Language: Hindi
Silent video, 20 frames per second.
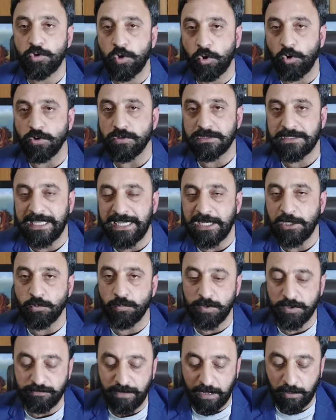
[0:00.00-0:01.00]
दो तीन
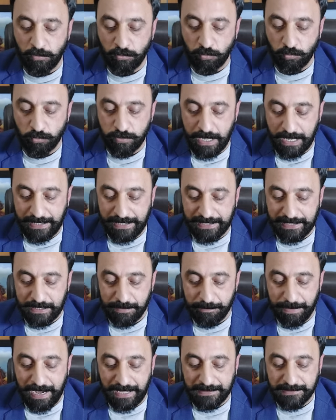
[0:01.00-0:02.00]
उम्मीदवारों को उठाने
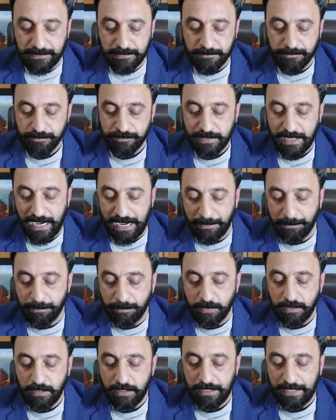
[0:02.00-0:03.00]
के बाद
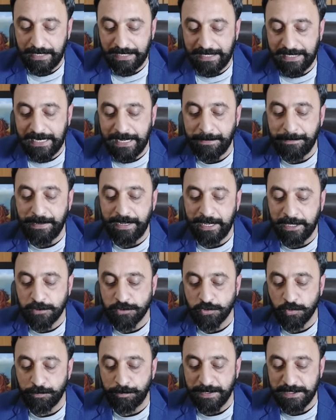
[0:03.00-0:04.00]
अब इनने
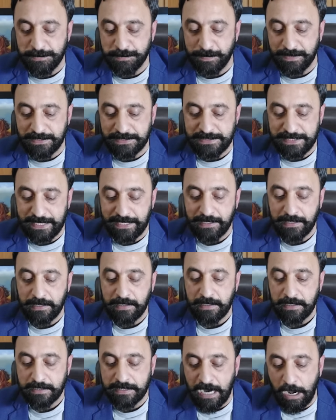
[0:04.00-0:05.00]
155 से
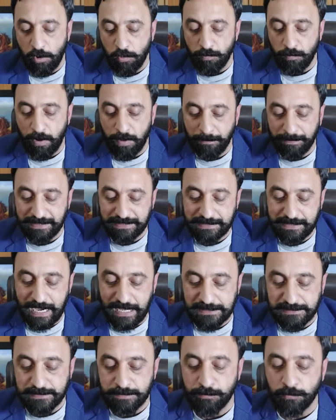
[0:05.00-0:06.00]
राव मोहम्मद
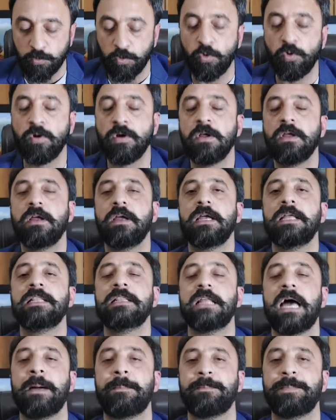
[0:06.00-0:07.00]
कासम को
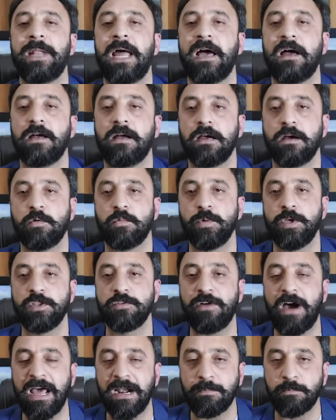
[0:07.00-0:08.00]
इन अपना
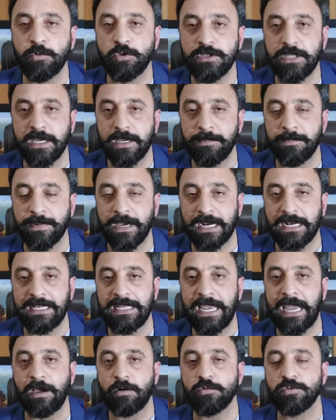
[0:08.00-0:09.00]
उम्मीदवार मुंतखब कर
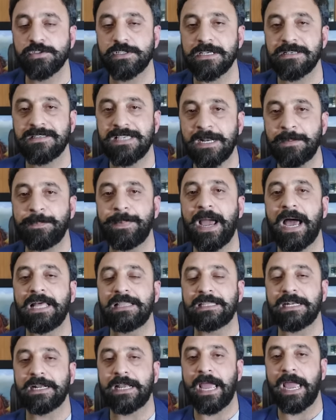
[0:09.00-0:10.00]
लिया है उसके सर पे
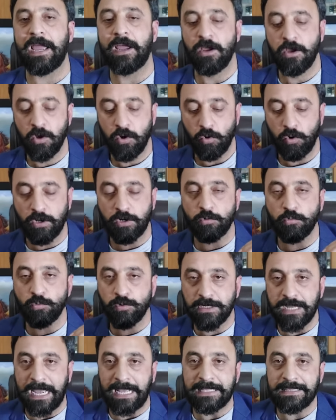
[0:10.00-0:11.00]
हाथ रखा है और
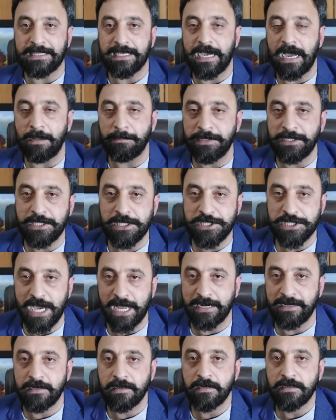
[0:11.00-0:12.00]
उनका इंतबी
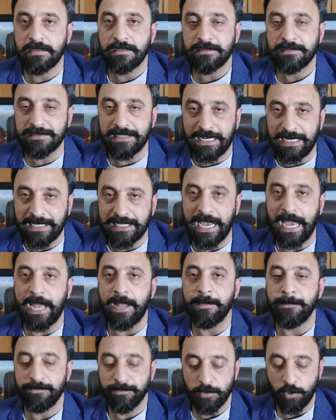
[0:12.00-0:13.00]
निशान नलका
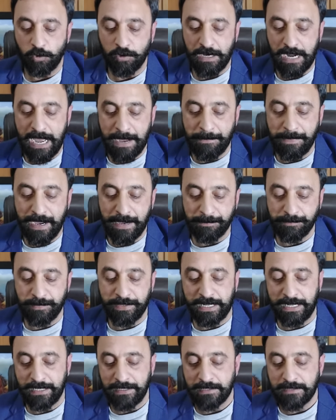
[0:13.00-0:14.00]
है और अब
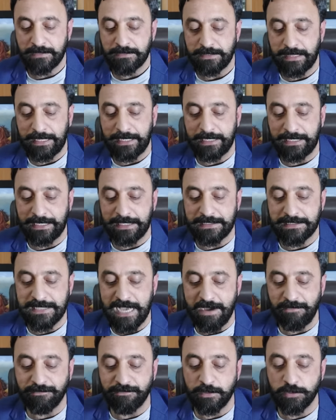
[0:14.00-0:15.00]
आपने तहरीक
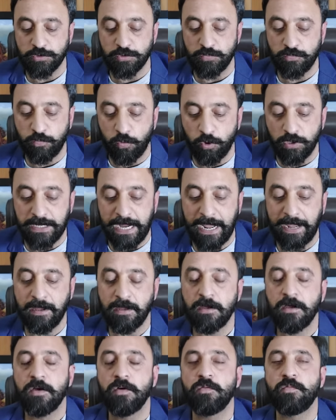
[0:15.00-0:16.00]
इंसाफ का जो वोट है
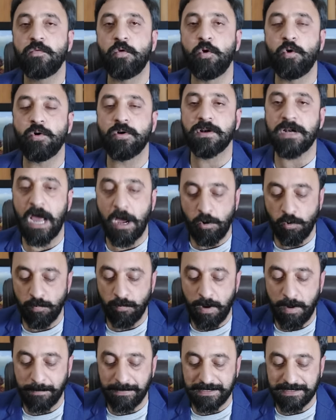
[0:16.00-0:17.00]
वो राव
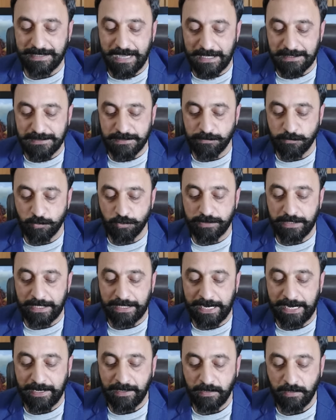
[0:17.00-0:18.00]
मोहम्मद कासम को
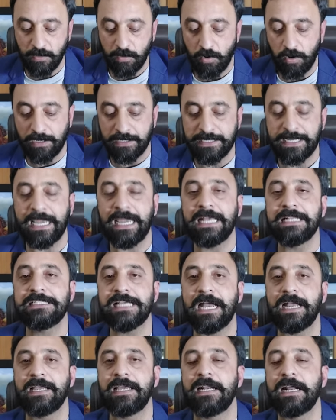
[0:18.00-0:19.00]
देना है और ये
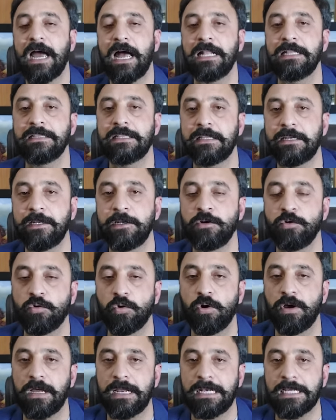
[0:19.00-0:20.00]
जहांगीर खान तरीन
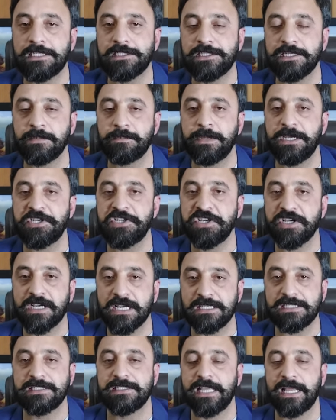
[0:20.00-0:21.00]
को इलेक्शन में
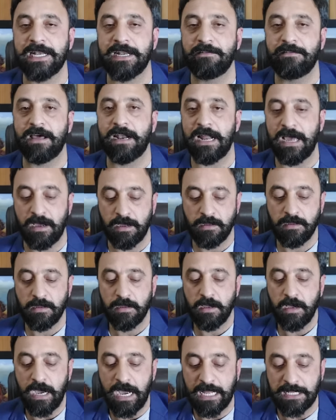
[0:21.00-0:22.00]
शिकस्त देने वाला
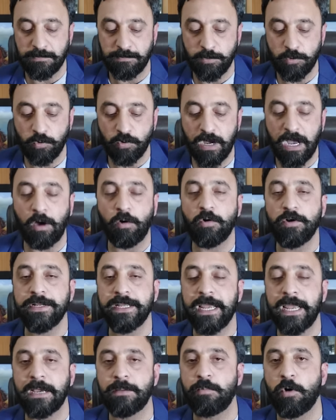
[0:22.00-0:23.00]
आदमी होगा और
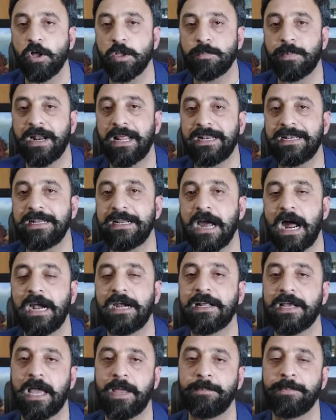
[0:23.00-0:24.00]
ये एक बहुत बड़ा
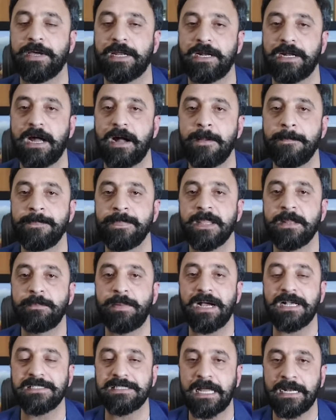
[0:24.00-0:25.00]
रिकॉर्ड कायम करेगा
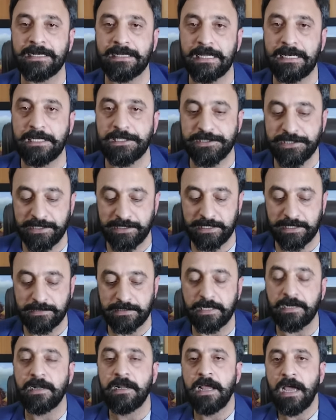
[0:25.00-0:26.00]
पाकिस्तान के इलेक्शन के
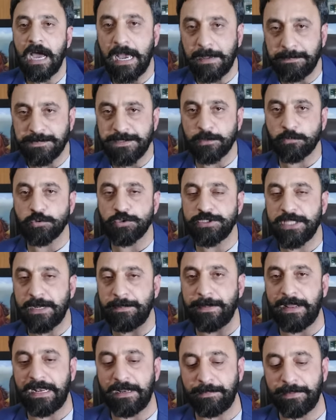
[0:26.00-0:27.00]
अंदर आपसे कुछ
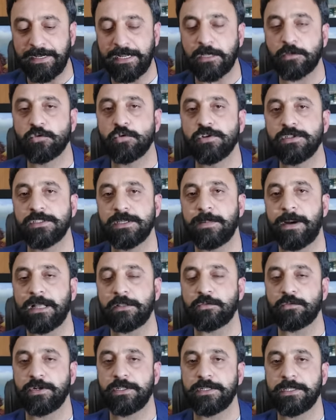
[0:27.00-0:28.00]
देर पहले मेरी एक दोस्त से
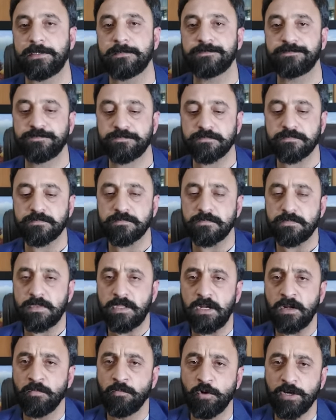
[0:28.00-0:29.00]
बात हो रही थी
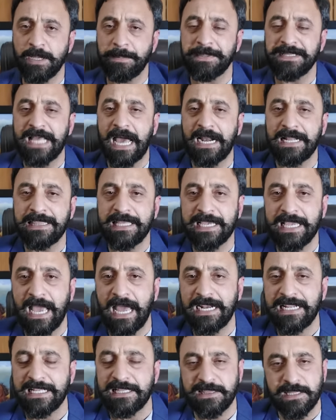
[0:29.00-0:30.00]
वो ये बता रहे थे कि
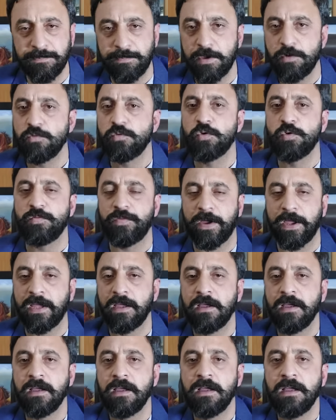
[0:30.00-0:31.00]
यार ये इतने बेवकूफ़ हैं
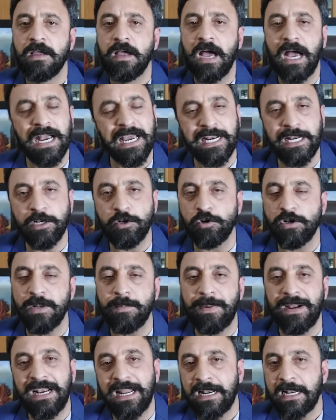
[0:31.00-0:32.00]
अगर
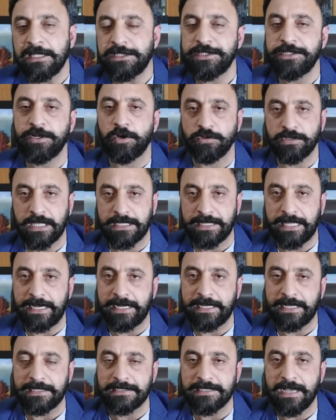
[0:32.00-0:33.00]
इन्होंने बल्ला ना छीना होता
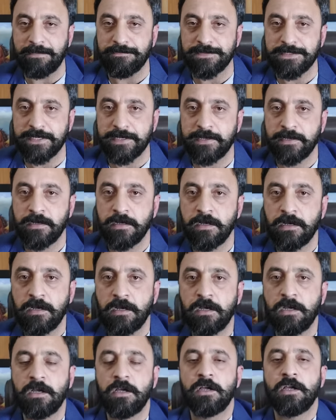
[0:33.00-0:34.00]
तहरीक इंसाफ से
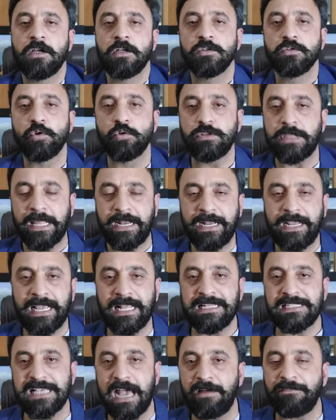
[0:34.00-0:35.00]
तो तहरीक
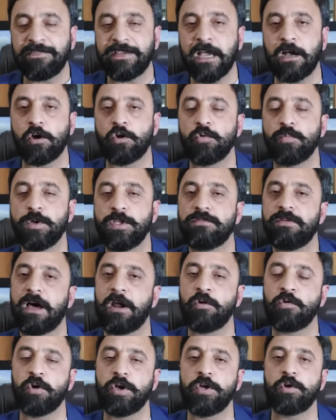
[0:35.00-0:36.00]
इंसाफ के अगर
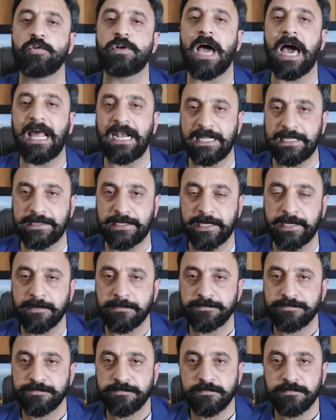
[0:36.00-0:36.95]
उम्मीदवारों को ये उठा लेते